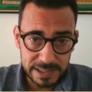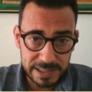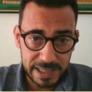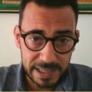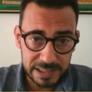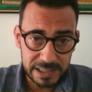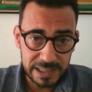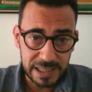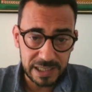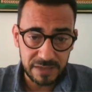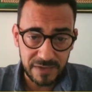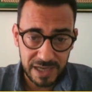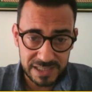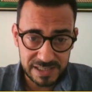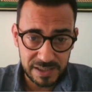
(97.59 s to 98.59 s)
i dati
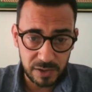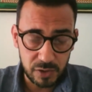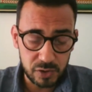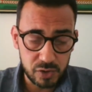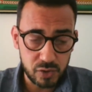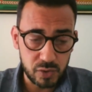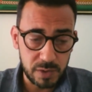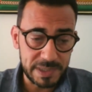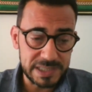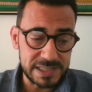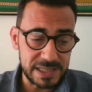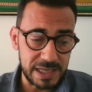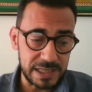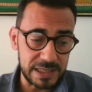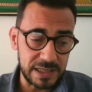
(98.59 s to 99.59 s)
arrivassero sui
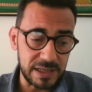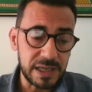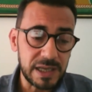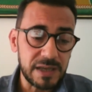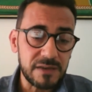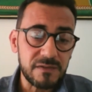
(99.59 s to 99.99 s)
pazienti